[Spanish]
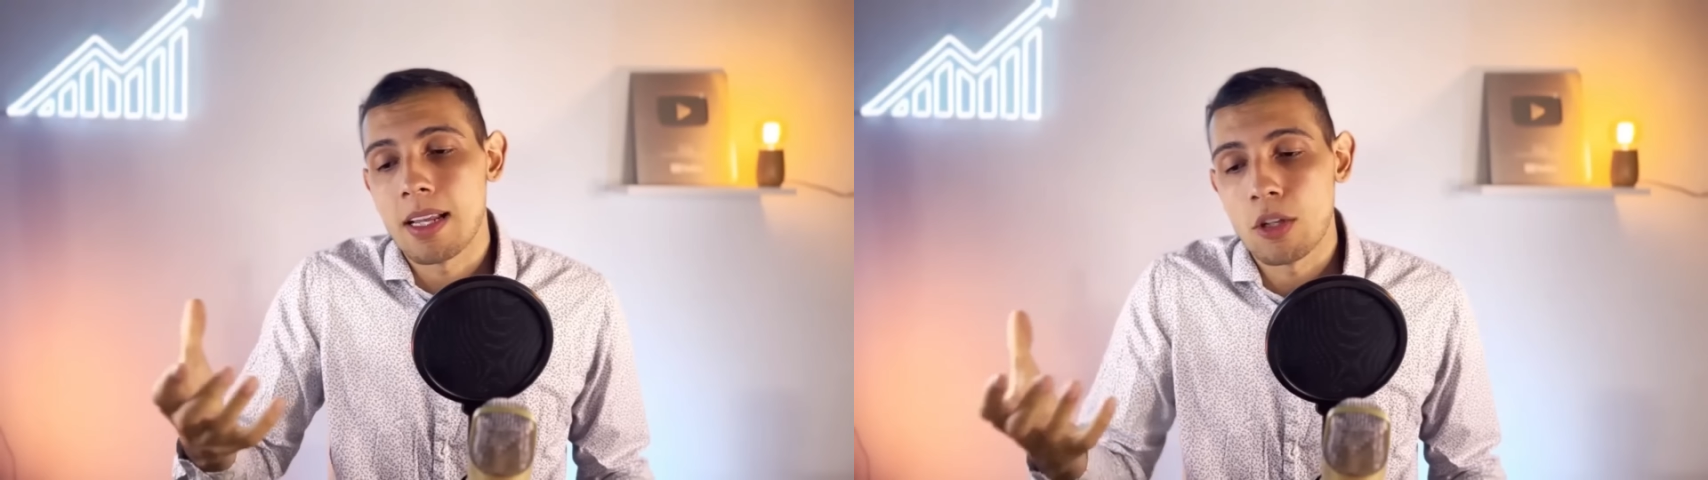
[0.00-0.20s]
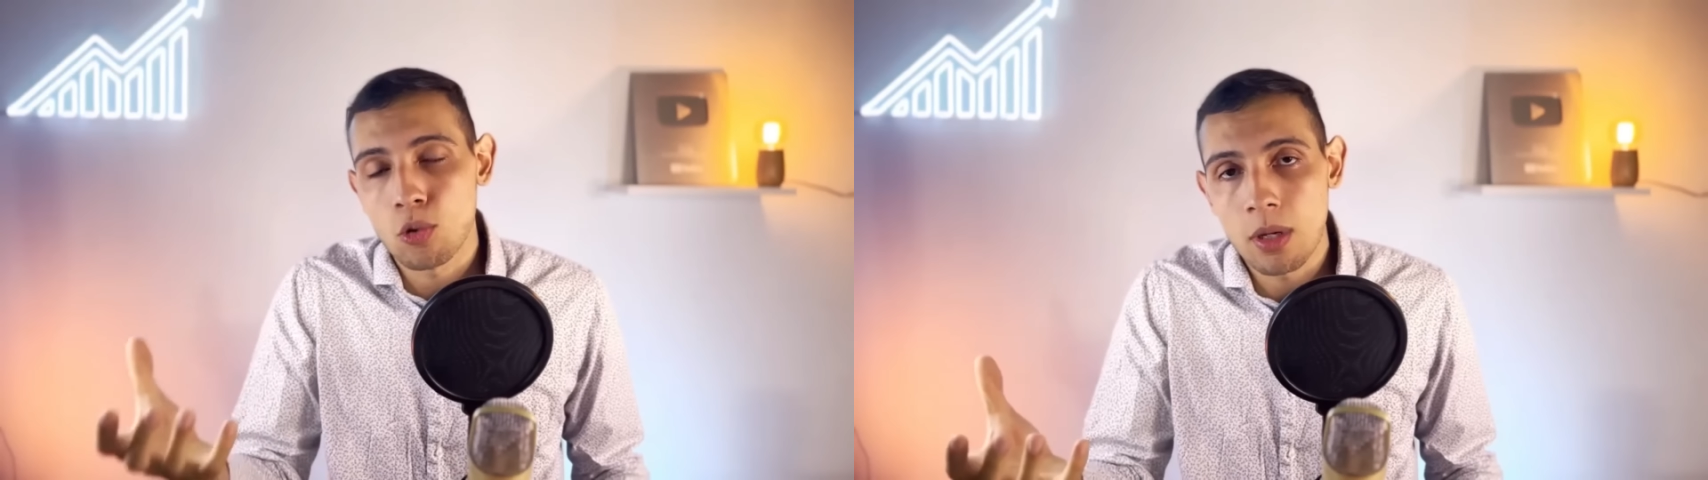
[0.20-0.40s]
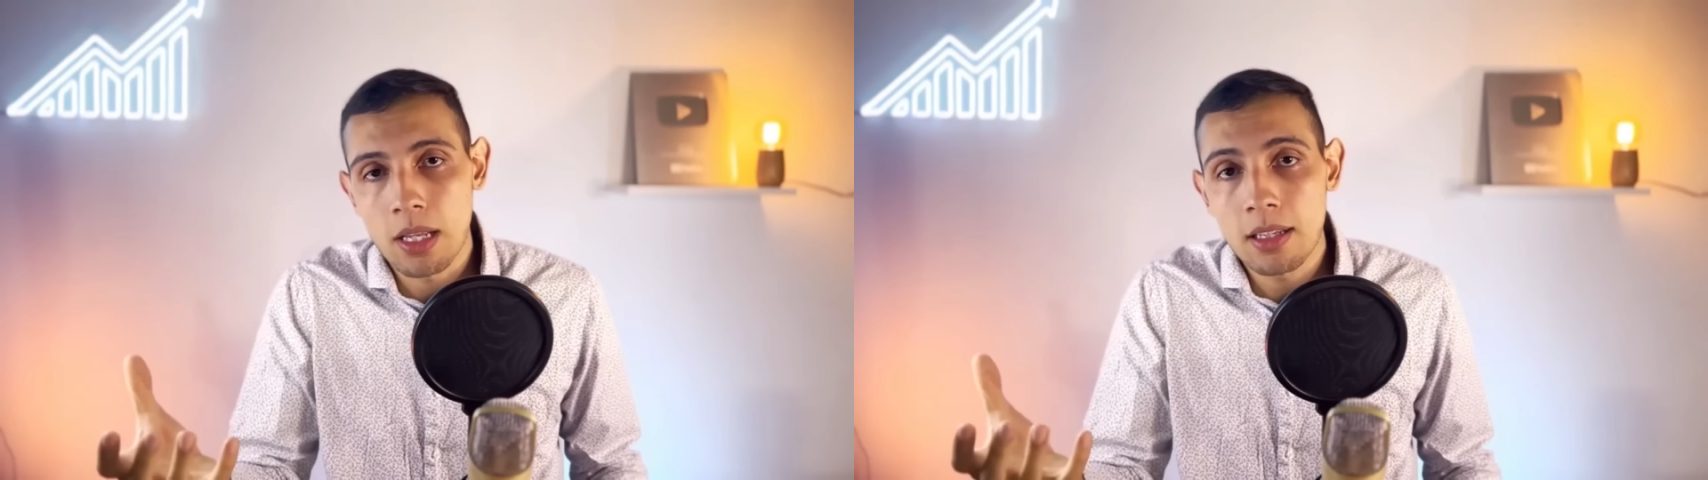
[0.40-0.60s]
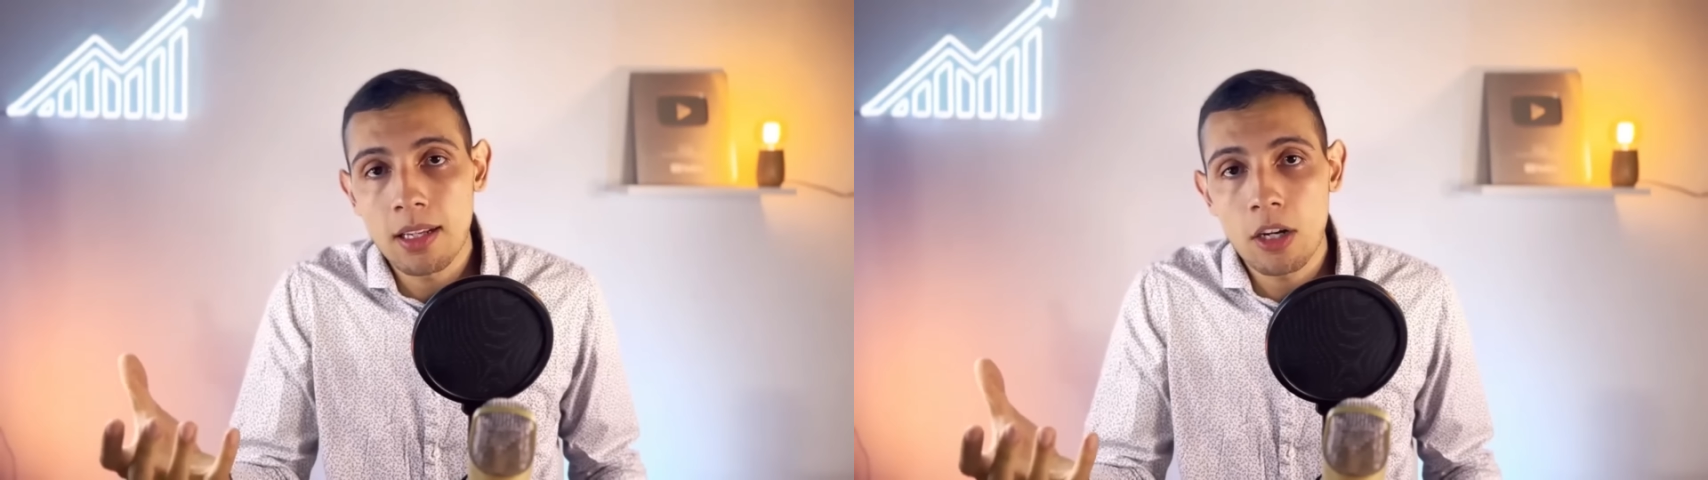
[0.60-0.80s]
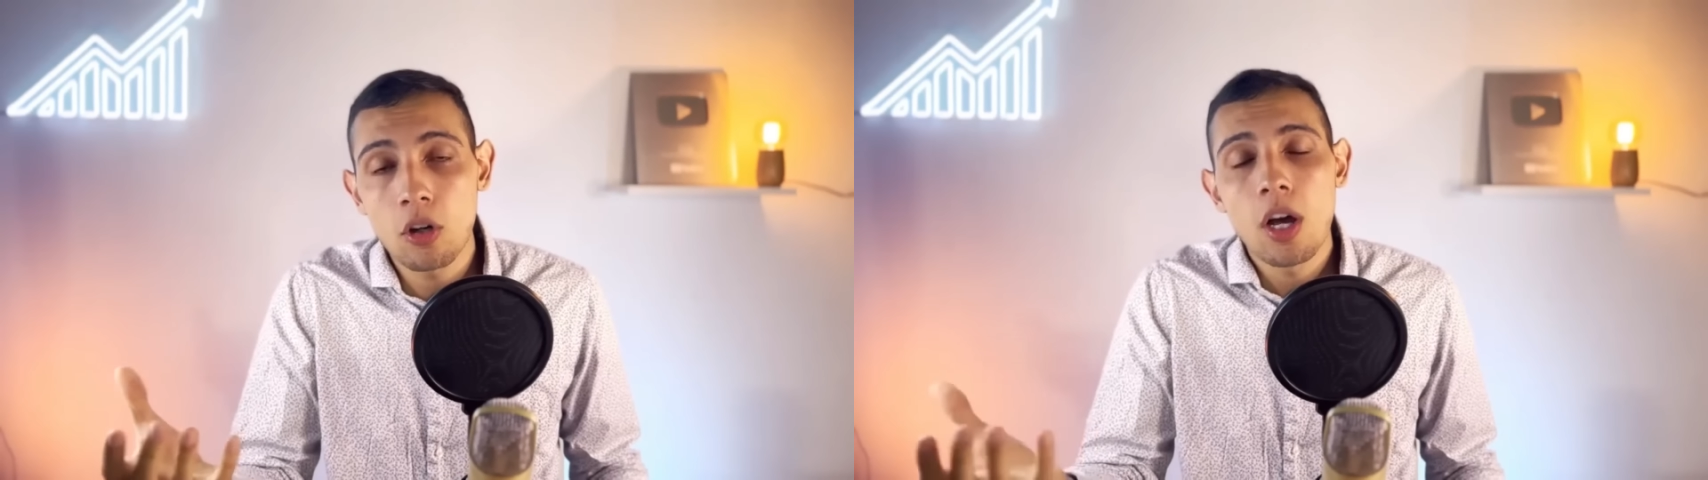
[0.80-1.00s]
a la suba del
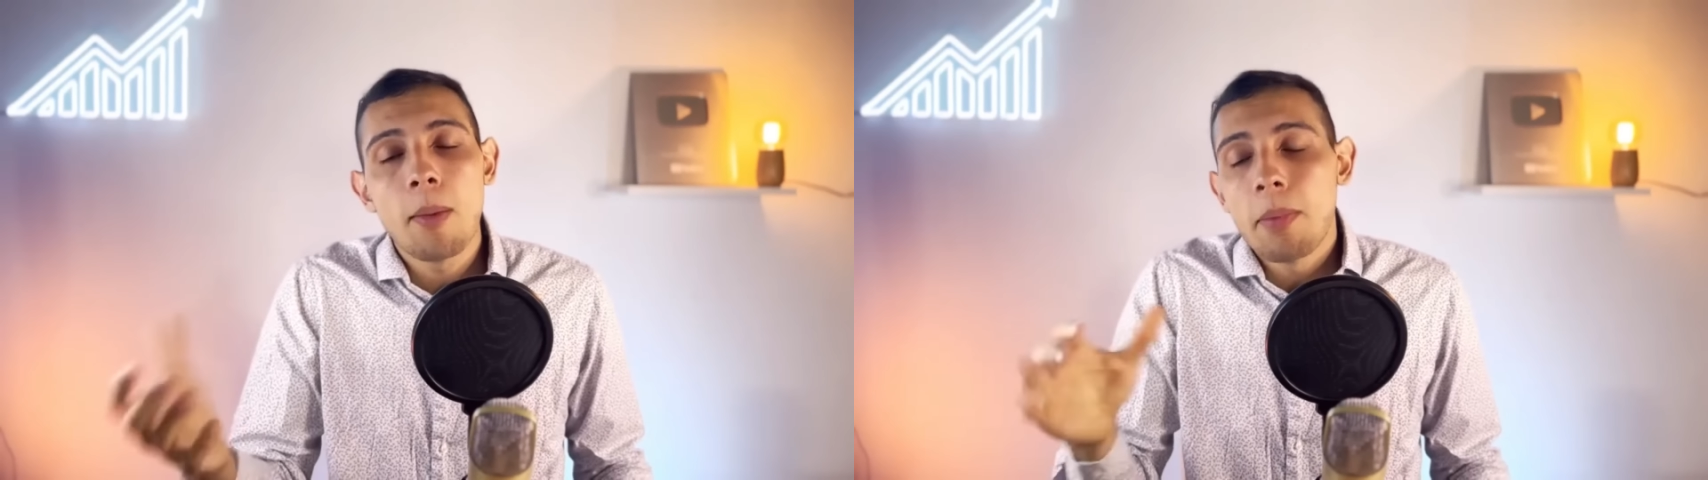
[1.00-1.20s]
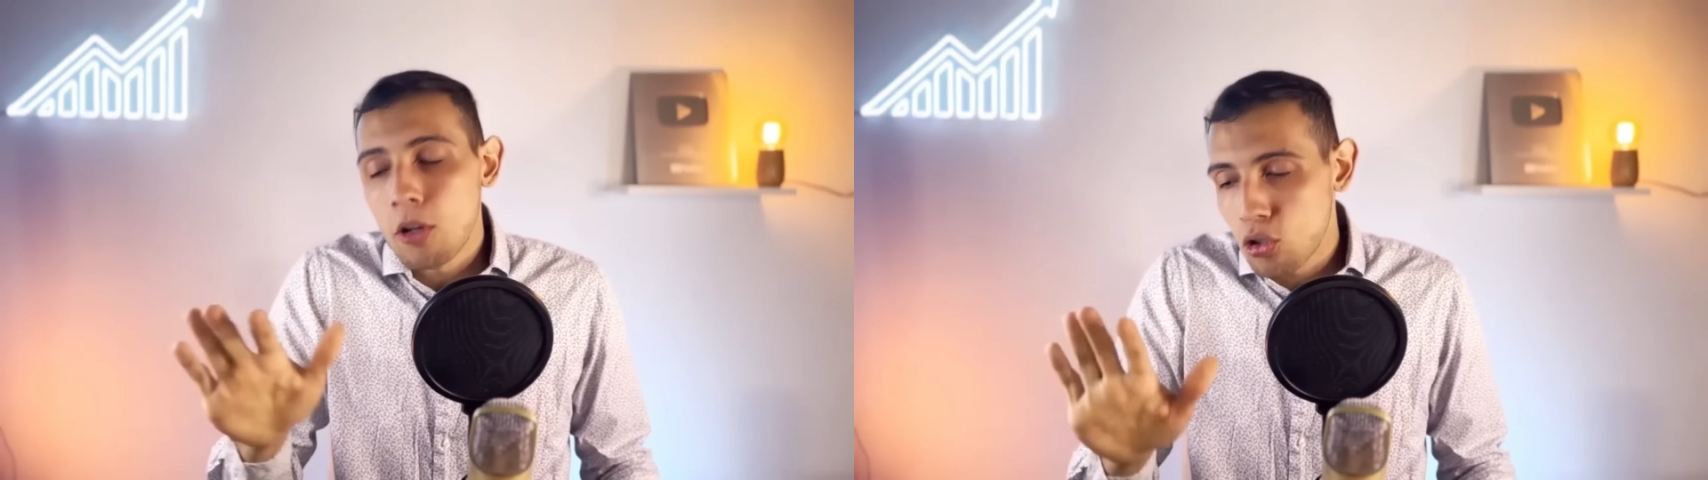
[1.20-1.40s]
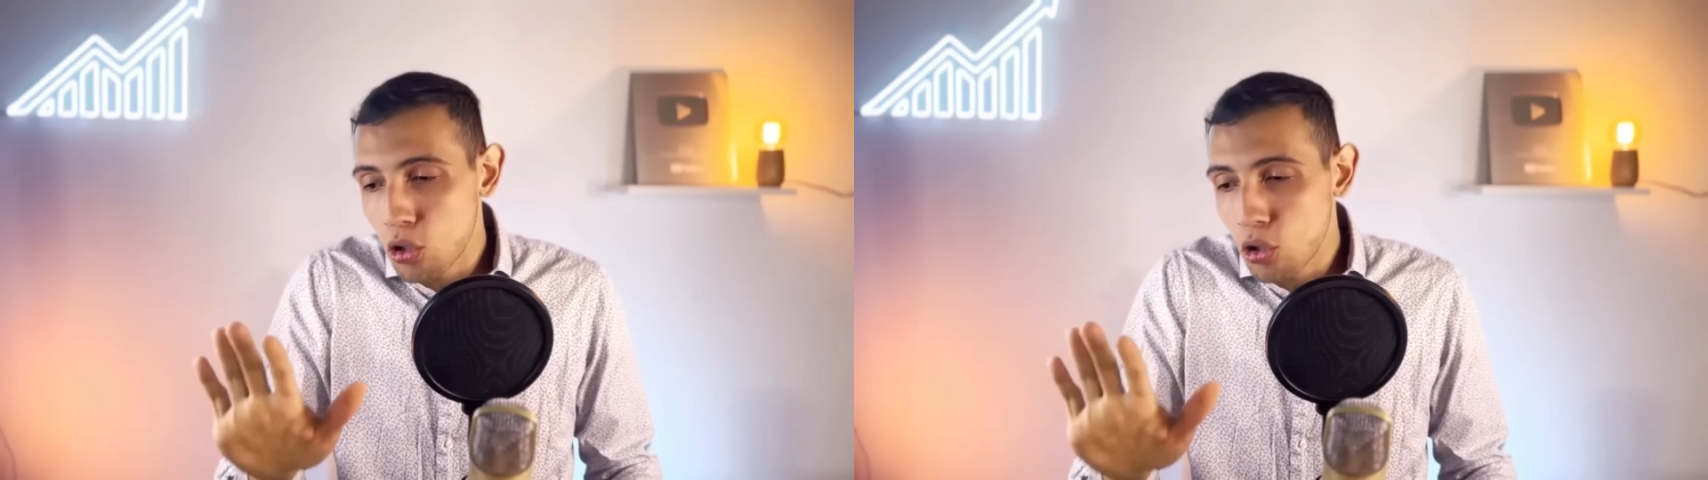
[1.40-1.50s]
dinero, pero eso